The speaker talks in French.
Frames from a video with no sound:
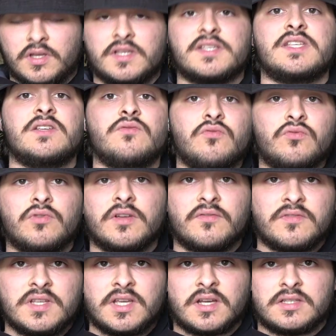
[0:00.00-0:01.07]
Et si vous voulez
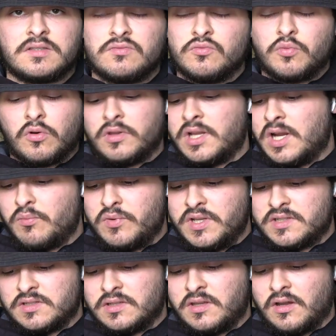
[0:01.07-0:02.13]
venir, si vous prenez l'appli,
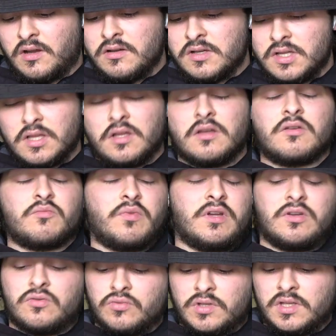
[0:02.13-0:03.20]
etc.,
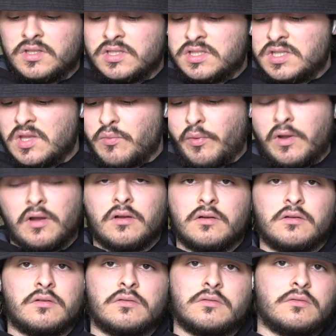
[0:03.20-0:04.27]
bah écoutez, n'hésitez pas
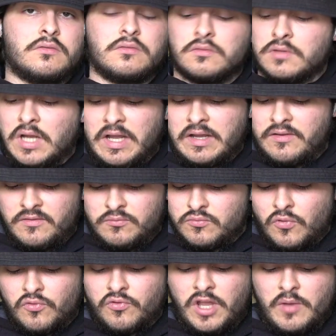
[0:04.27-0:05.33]
euh, à
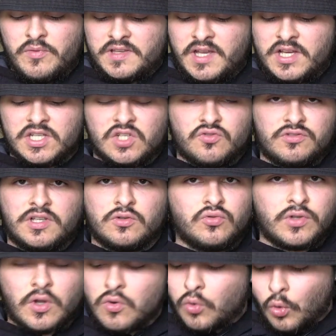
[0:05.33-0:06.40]
m'envoyer un message et je vous
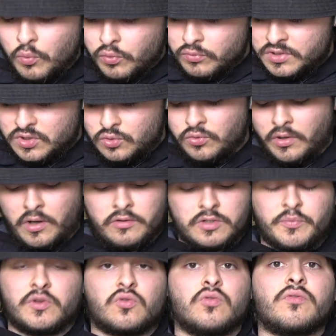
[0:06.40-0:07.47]
ajouterai au groupe. On discutera, je sais
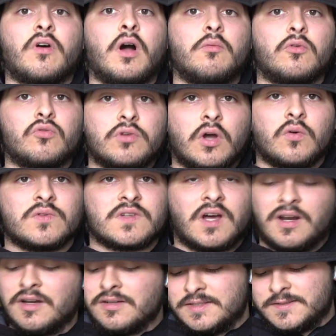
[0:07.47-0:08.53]
pas ce qu'on fera, mais en tout cas, on sera
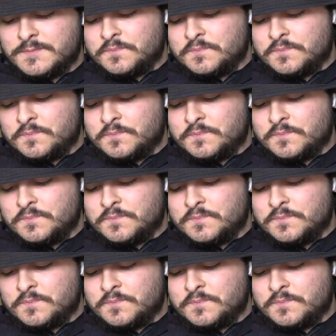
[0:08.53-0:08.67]
là.